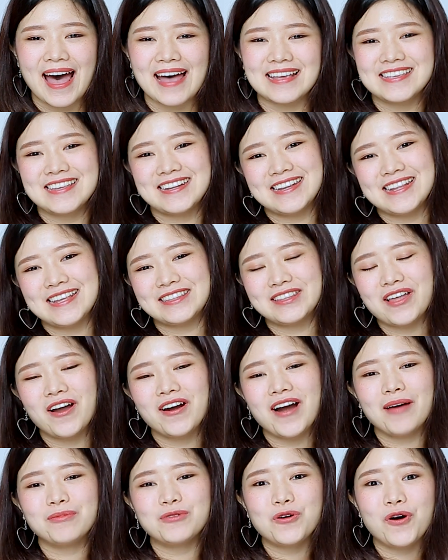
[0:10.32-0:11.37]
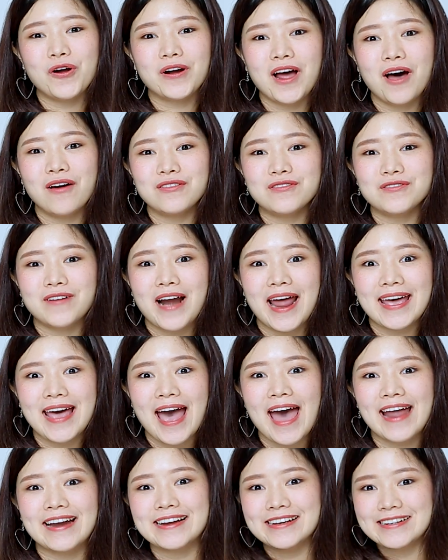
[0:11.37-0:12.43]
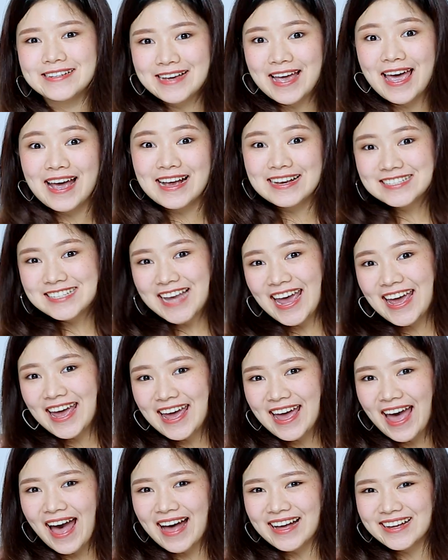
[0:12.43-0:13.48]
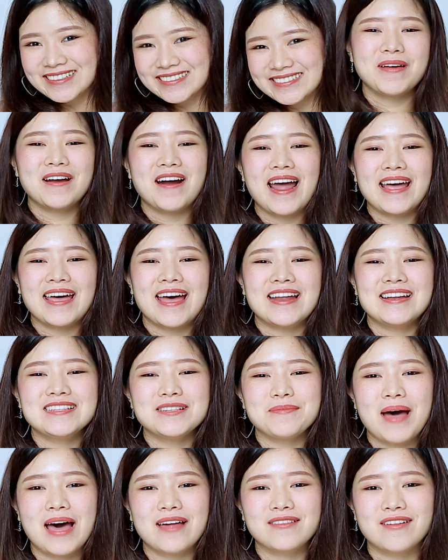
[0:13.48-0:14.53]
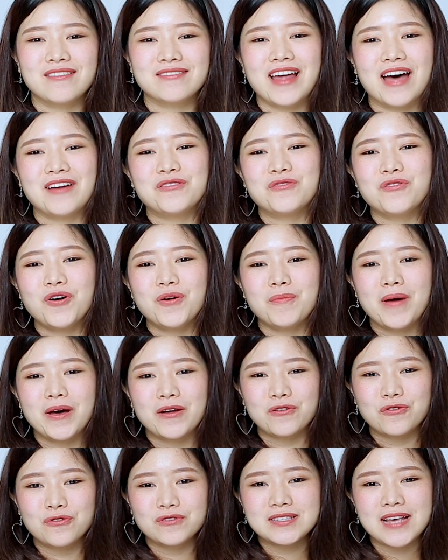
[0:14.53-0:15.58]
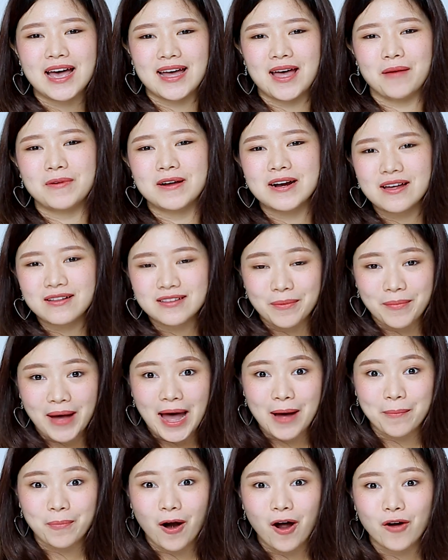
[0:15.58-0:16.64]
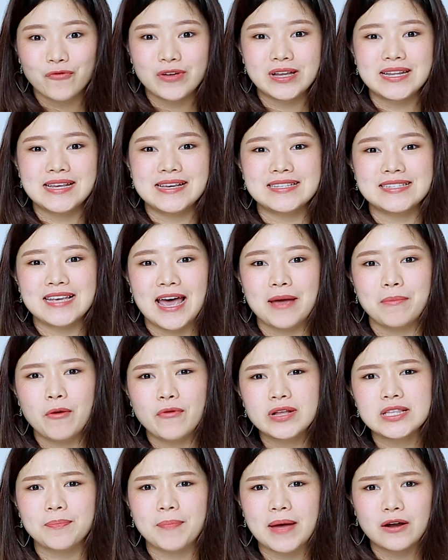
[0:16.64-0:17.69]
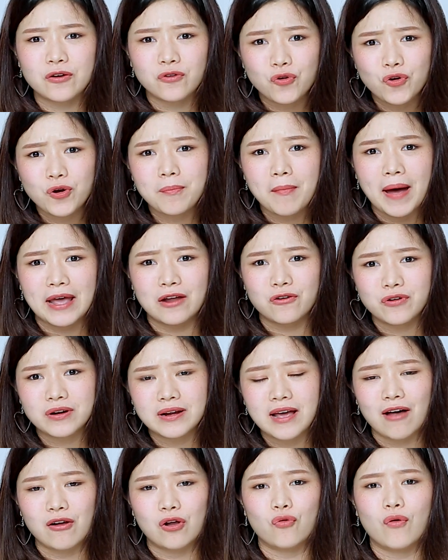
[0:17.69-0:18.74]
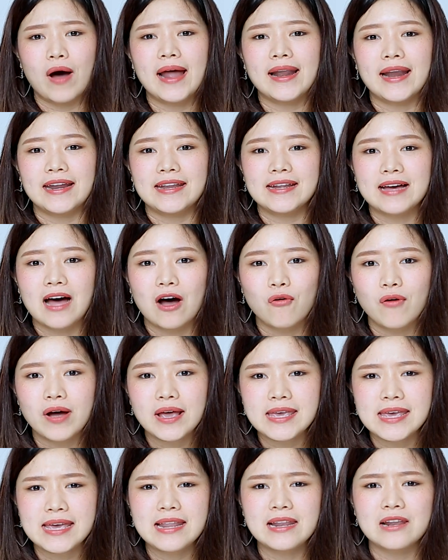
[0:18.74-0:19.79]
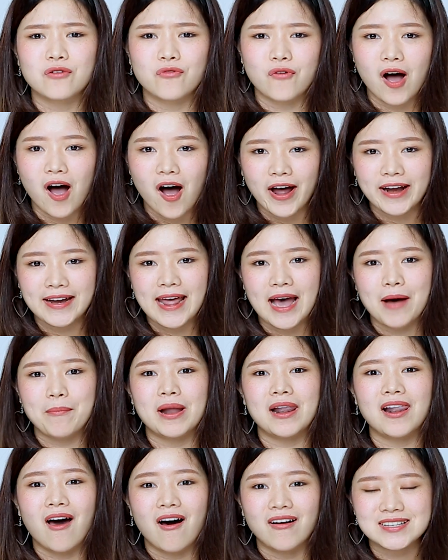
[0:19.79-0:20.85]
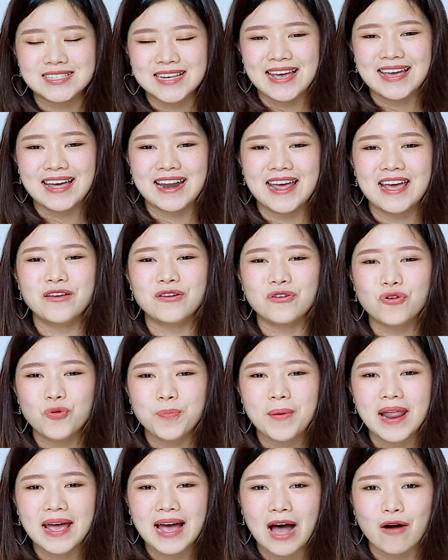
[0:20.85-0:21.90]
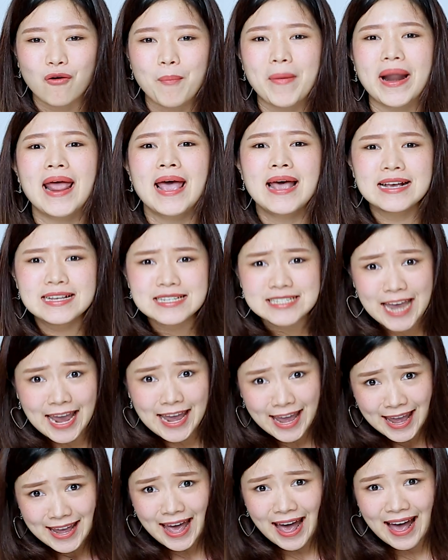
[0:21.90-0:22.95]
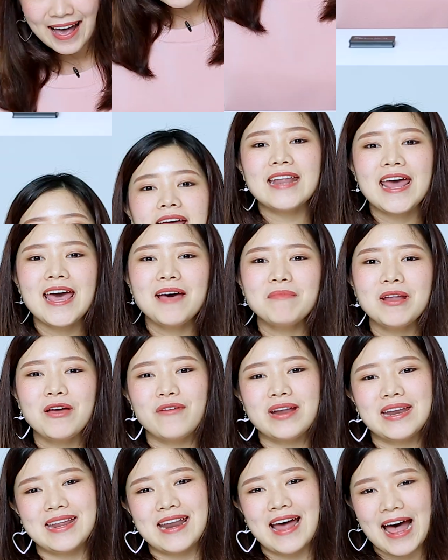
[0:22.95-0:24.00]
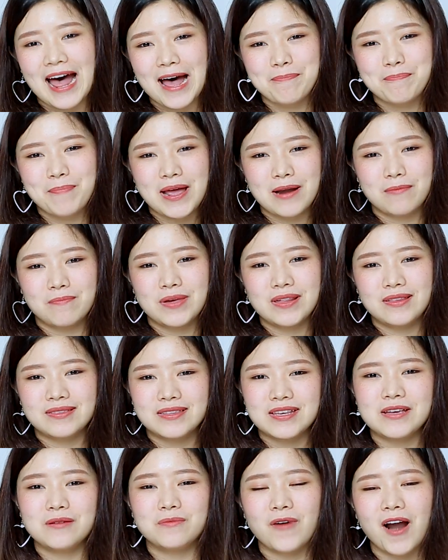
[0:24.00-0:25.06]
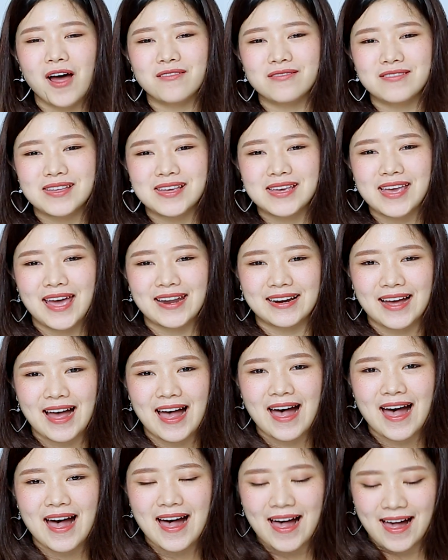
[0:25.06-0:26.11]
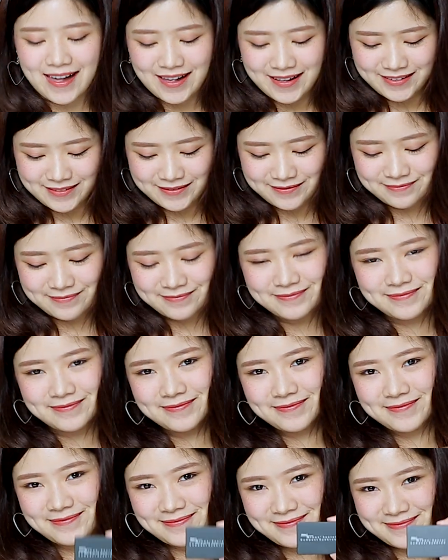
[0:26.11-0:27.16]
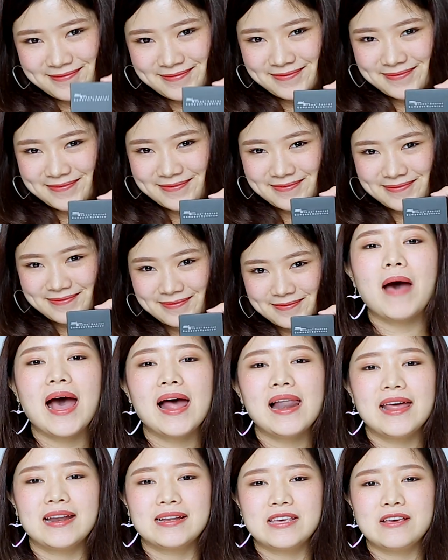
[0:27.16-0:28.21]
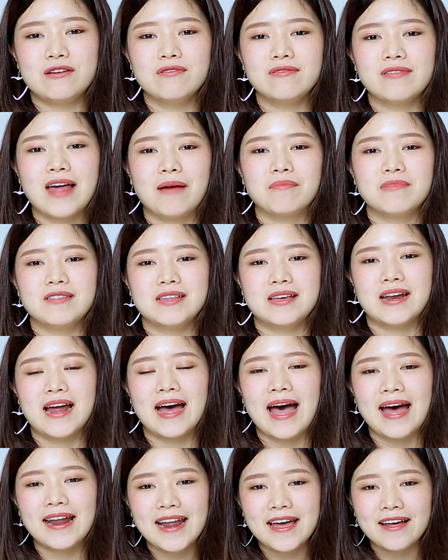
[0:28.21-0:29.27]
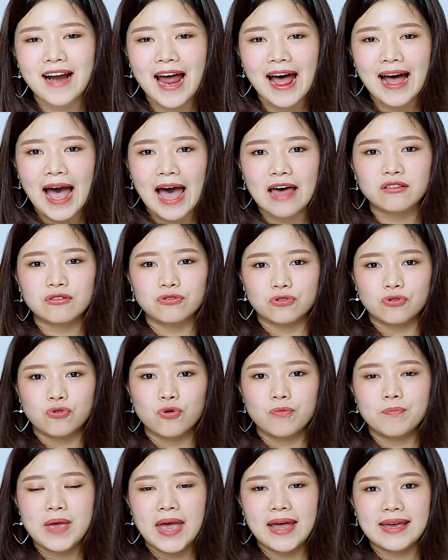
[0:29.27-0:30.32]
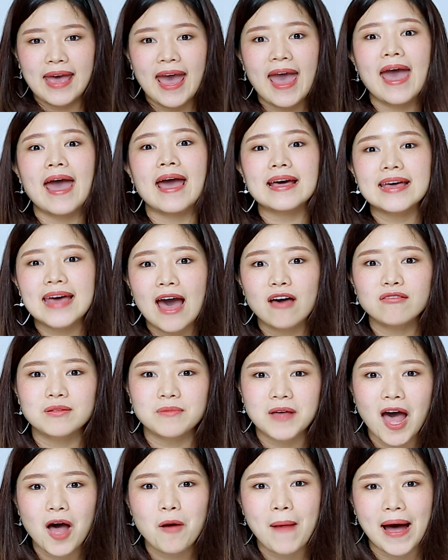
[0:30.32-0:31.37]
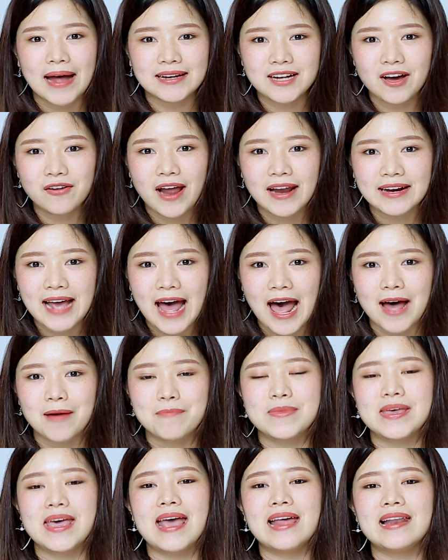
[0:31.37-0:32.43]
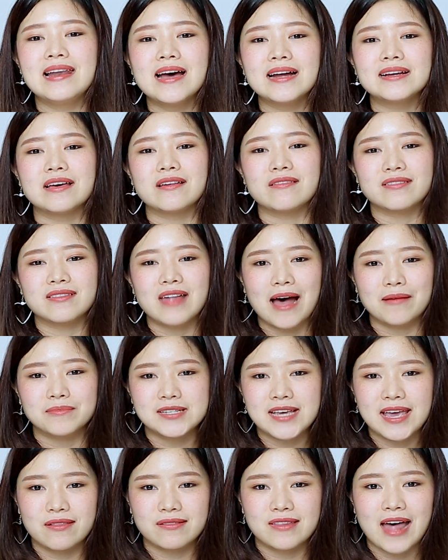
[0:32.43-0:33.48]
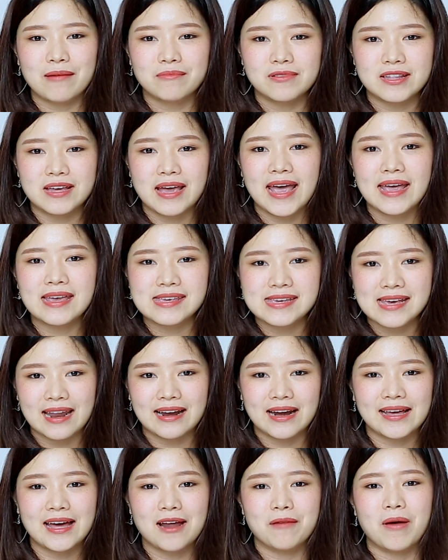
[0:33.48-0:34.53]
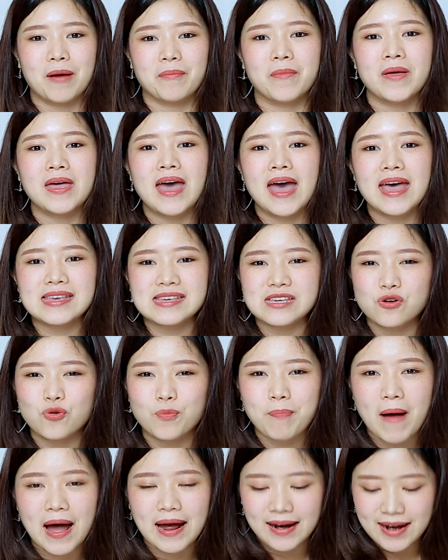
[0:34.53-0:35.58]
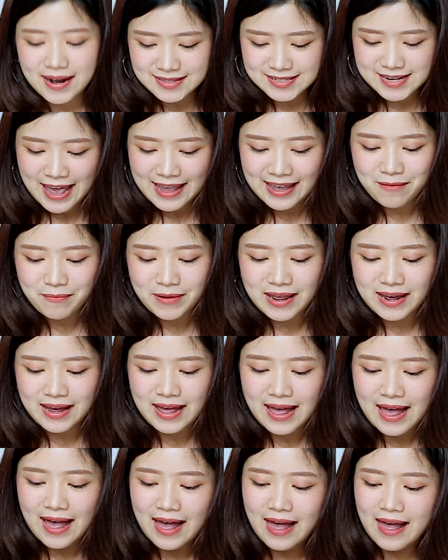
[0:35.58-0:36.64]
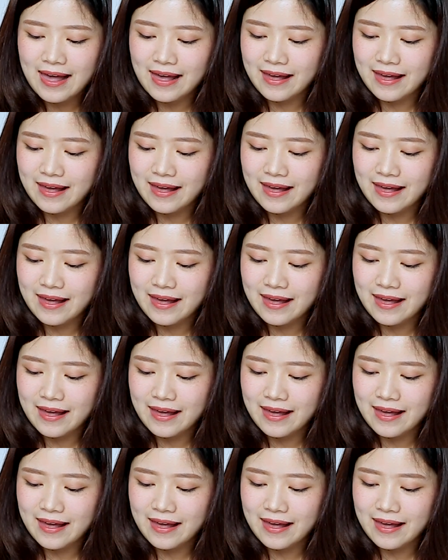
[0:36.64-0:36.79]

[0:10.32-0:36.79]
ค่ะ ยินดี ต้อนรับทุกคนเข้าสู่รายการ ใช้ไงอะ่ะ เป็นรายการที่จะพาสาวๆทุกคนมารู้จักกับเครื่องสำอางพร้อมวิธี ใช้ไม่ว่าจะเป็นรุ่นใหม่รุ่นเก่าหรือว่าอันไหนที่เขาว่าฮิต หรือว่าฮอตเนี่ยมันลองใช้กันให้รู้ไปเลยค่ะ ว่ามันใช้ยังไงไอเทมในวันนี้นะคะเป็น Miss t e เบ Brow Secret ค่ะาเลตคิ้ว 3 สีนะคะ ในราคาสุดคุ้มเพียงแค่ 99 บาทเท่านั้นค่ะ มีให้เลือกถึง 3 เฉด3สีให้เขียนกันแบบ ให้คิ้วปังกระจายกันไปเลยค่ะ